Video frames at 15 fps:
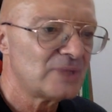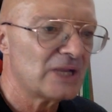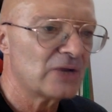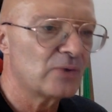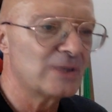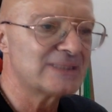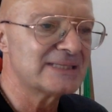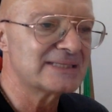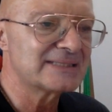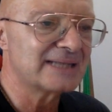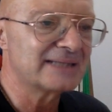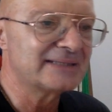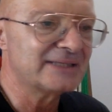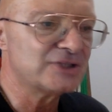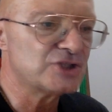queste
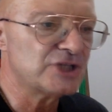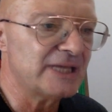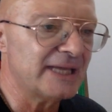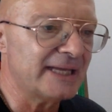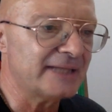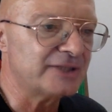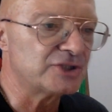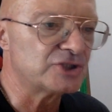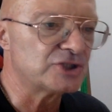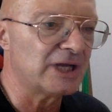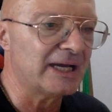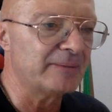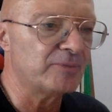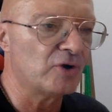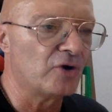strategie,
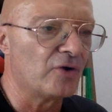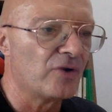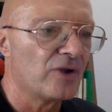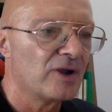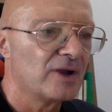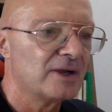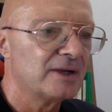diciamo,